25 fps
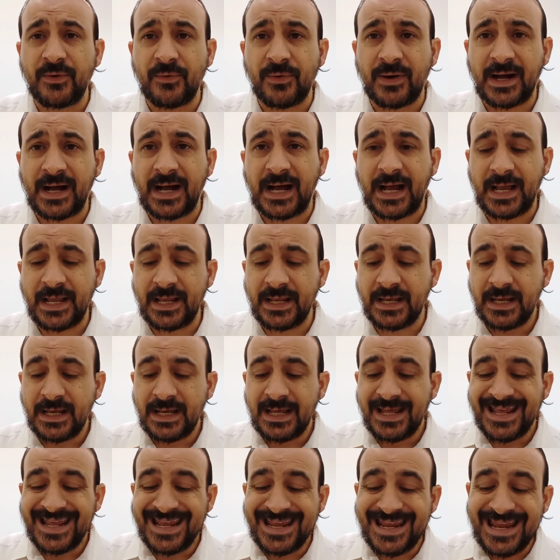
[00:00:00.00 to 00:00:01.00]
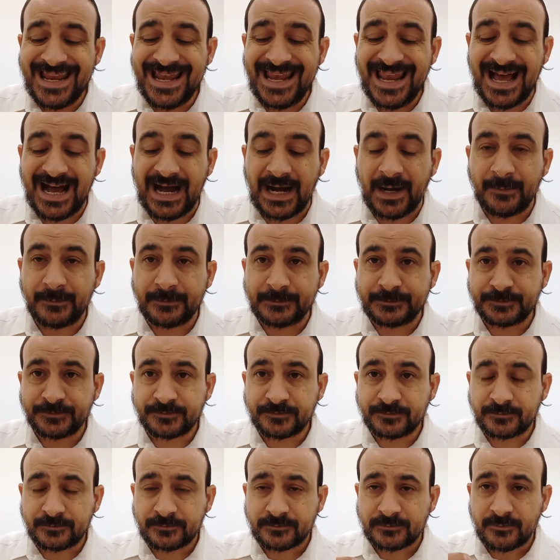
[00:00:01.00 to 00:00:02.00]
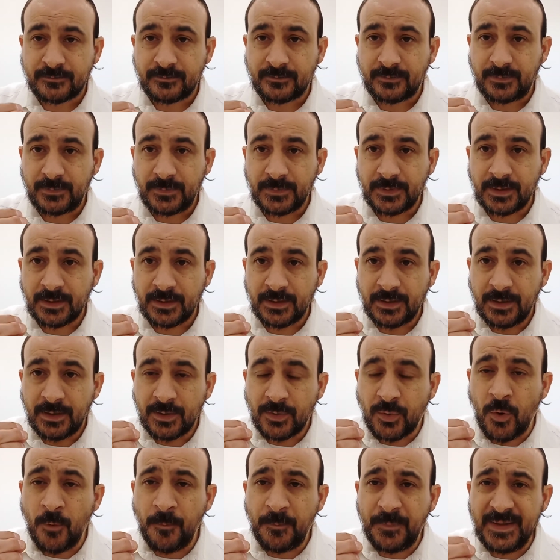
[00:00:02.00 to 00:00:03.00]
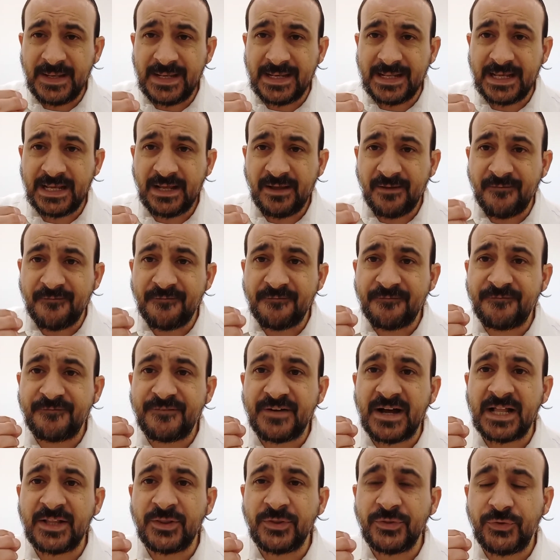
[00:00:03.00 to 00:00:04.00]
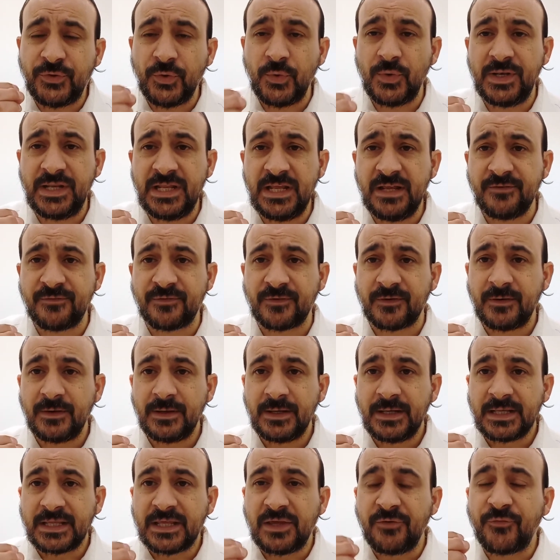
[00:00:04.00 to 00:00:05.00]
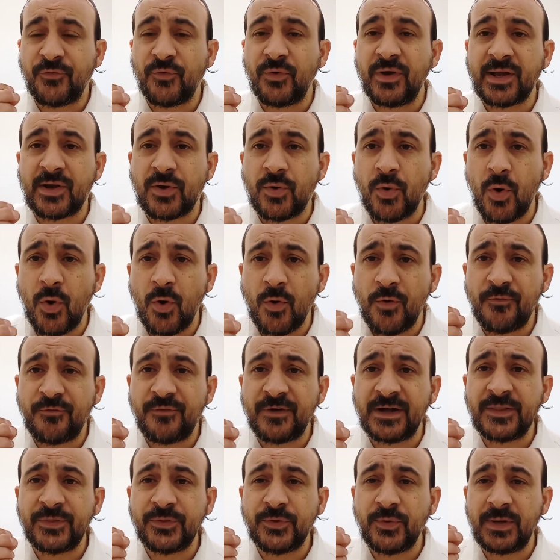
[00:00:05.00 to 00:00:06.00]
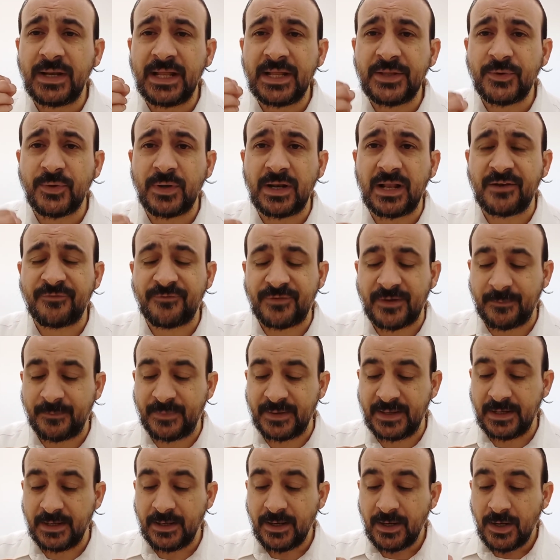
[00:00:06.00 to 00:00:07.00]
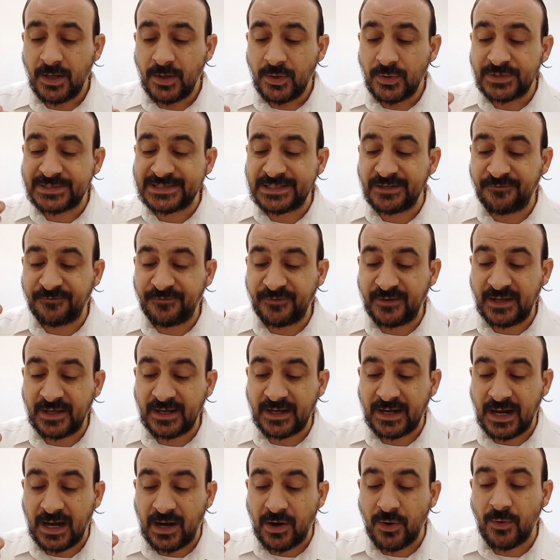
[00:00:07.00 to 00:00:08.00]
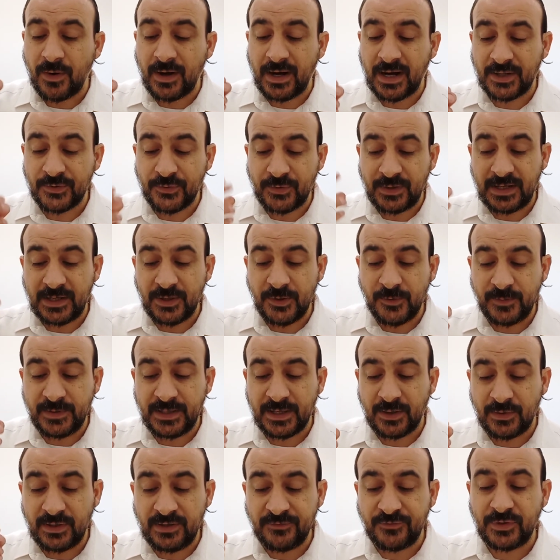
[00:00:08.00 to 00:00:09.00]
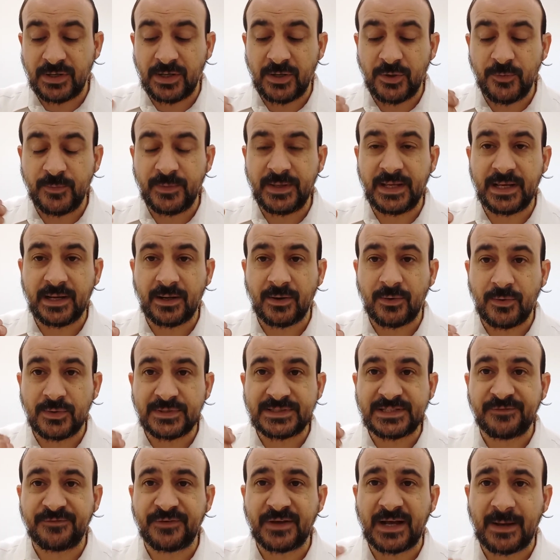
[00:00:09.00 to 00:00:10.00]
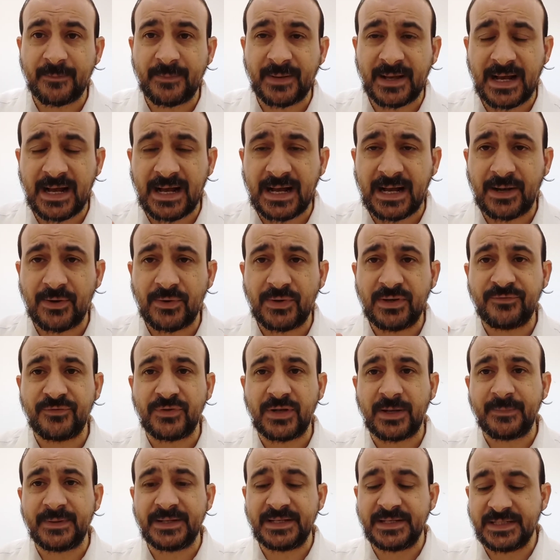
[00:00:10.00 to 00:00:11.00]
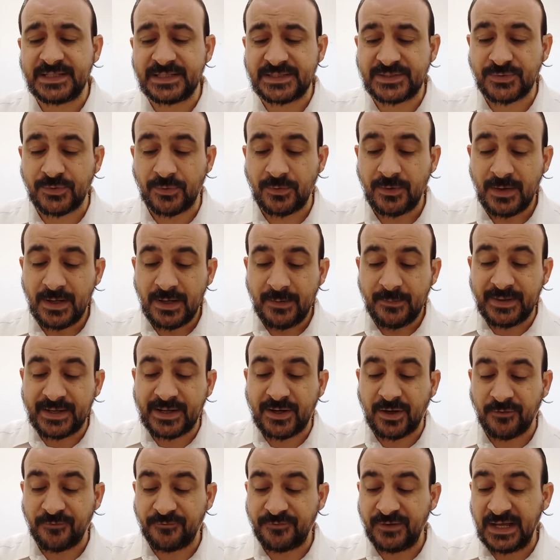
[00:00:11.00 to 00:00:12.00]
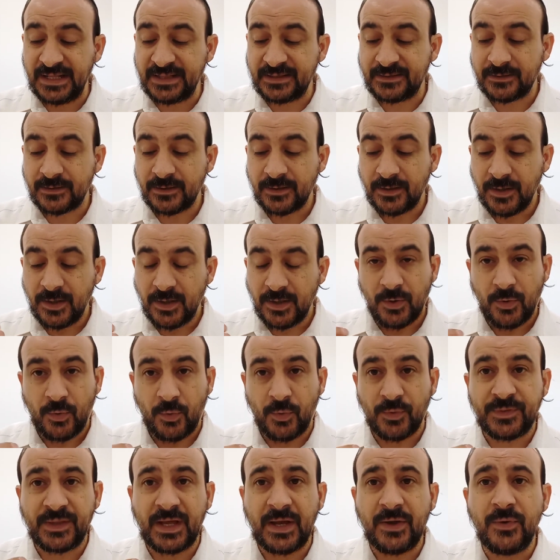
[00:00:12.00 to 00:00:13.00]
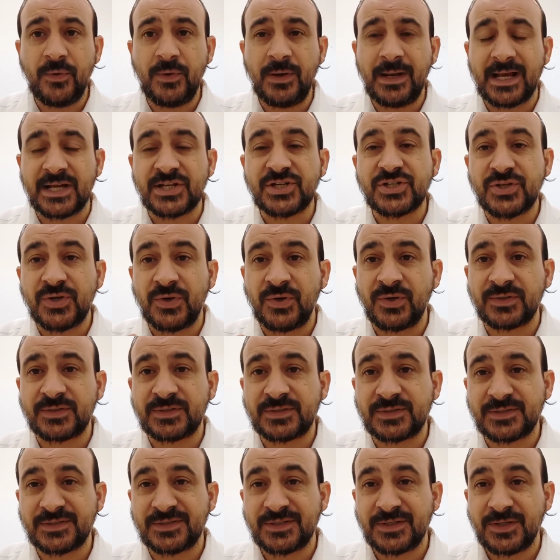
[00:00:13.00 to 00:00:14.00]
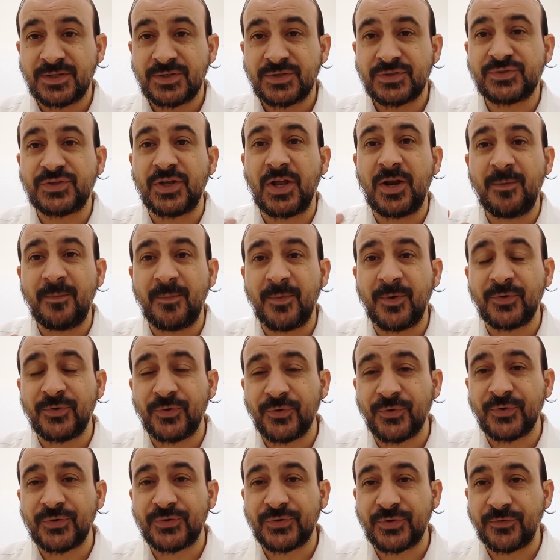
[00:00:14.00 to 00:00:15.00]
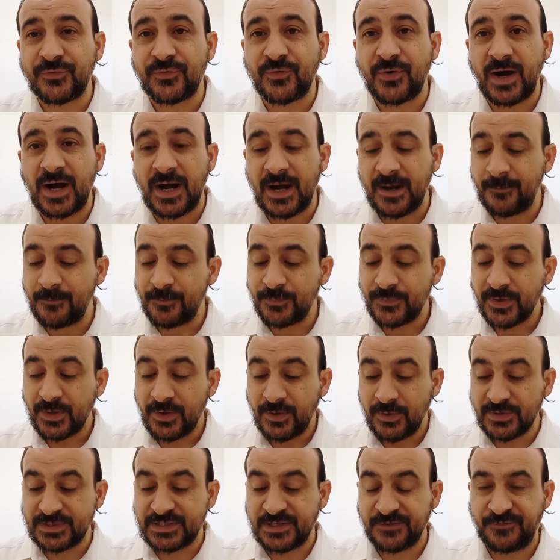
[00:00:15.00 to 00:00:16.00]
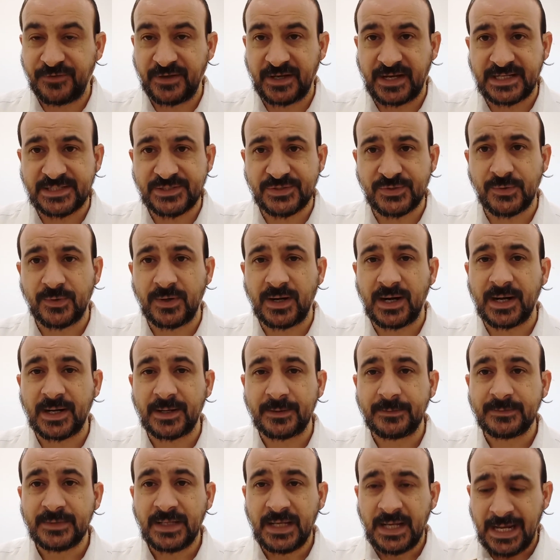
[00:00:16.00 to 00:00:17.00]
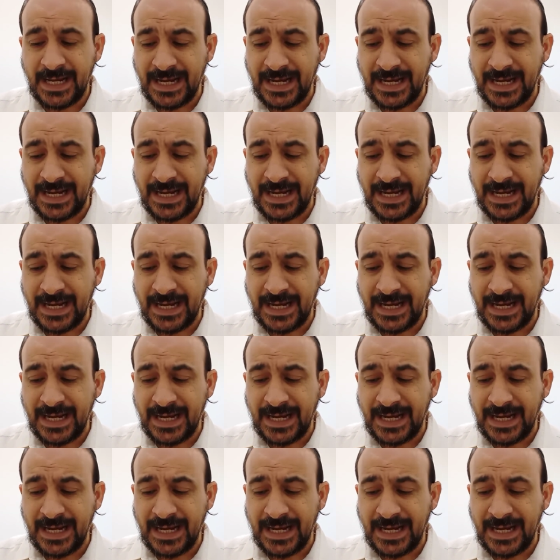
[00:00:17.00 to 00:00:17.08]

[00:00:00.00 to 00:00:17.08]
Yochai, il a compilé 22 livres qui font écho aux 22 lettres de l'alphabet, le Sefer Aora de la lumière, le livre de la lumière, le Sefer Aberacha, le livre de la bénédiction, mais qu'en fait, on a eu la chance seulement de recevoir le Sefer Azohar.